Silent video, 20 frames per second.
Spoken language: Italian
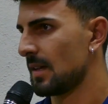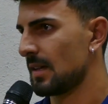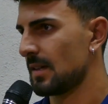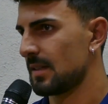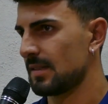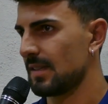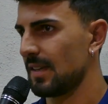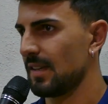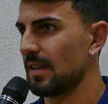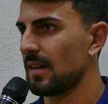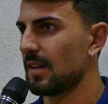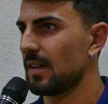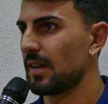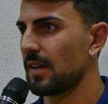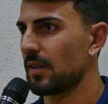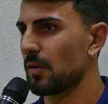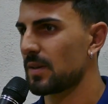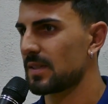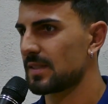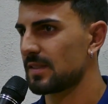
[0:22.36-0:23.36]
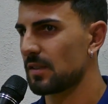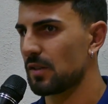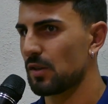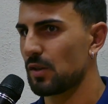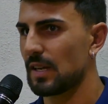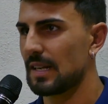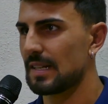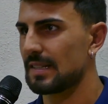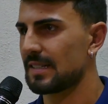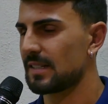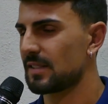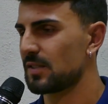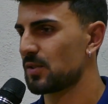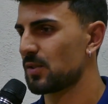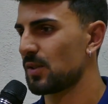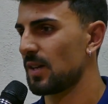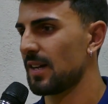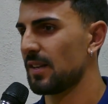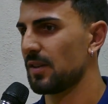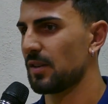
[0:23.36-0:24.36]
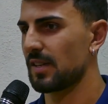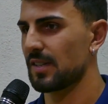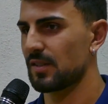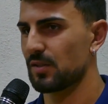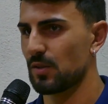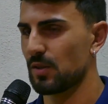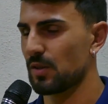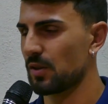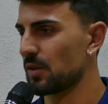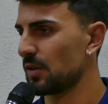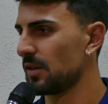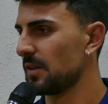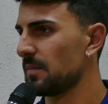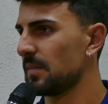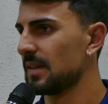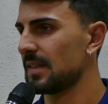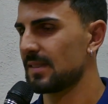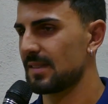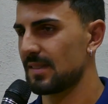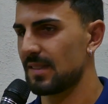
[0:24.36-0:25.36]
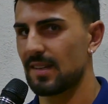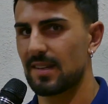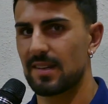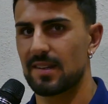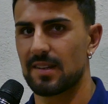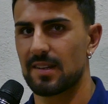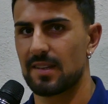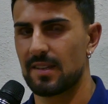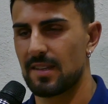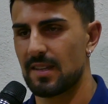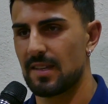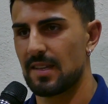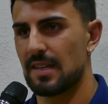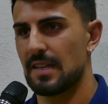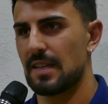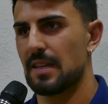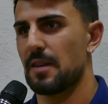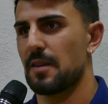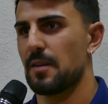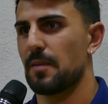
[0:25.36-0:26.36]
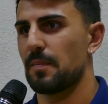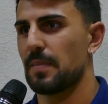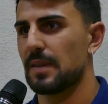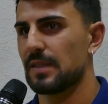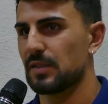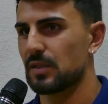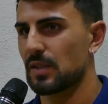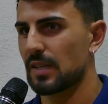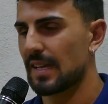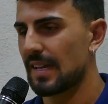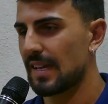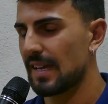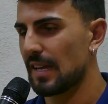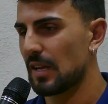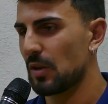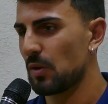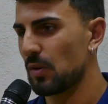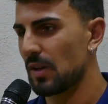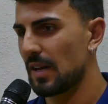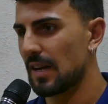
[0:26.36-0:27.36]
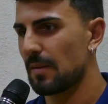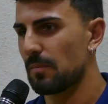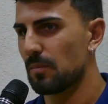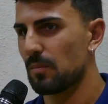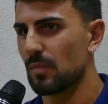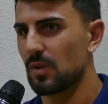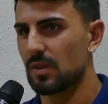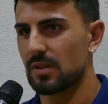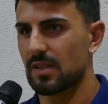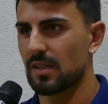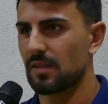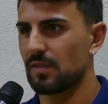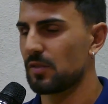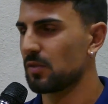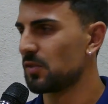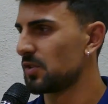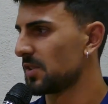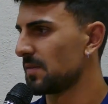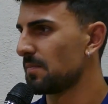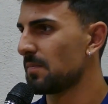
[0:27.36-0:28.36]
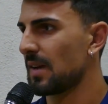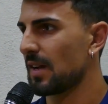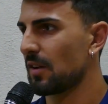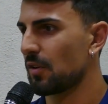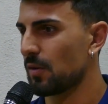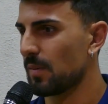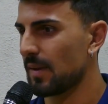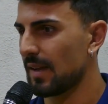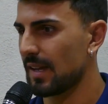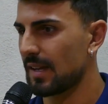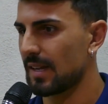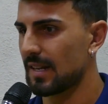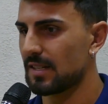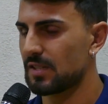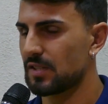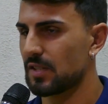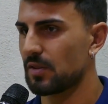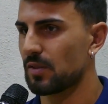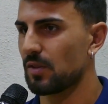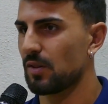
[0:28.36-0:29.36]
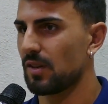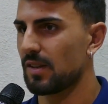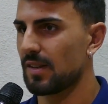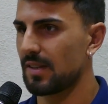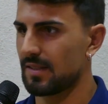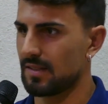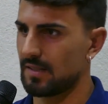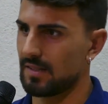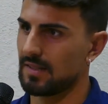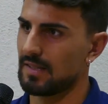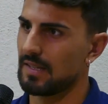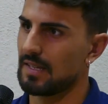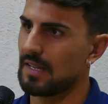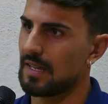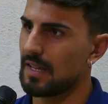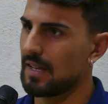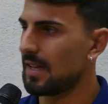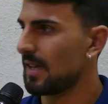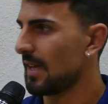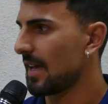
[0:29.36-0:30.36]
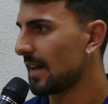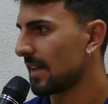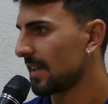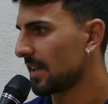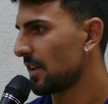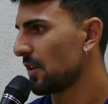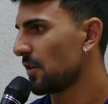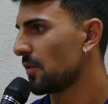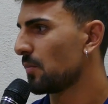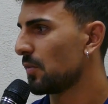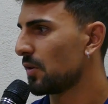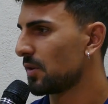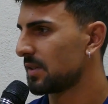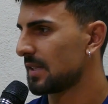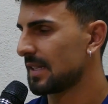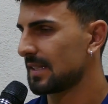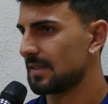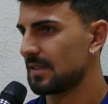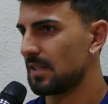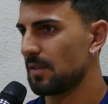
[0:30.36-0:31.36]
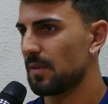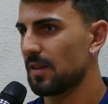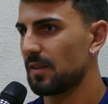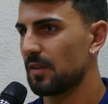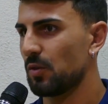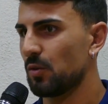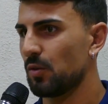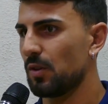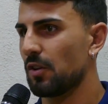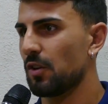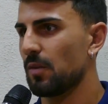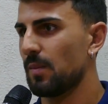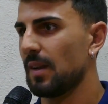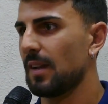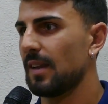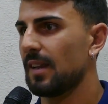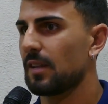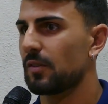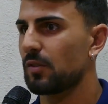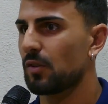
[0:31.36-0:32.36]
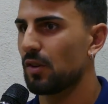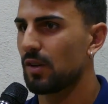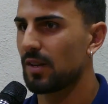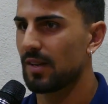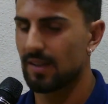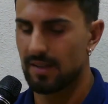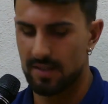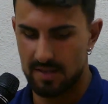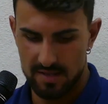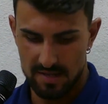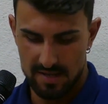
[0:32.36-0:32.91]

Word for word: Sì, eh, questo è il terzo anno che sono con il mister, penso che lui ha molta fiducia in me come calciatore e anche io ho molta stima di lui come allenatore,